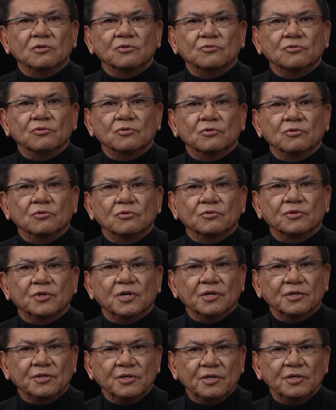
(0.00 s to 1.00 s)
что
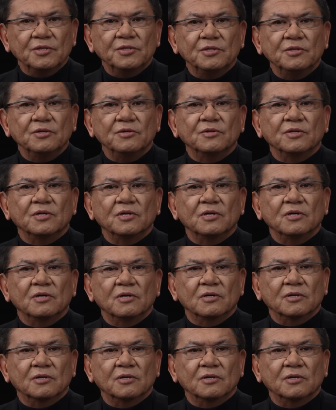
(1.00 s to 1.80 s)
трагедии на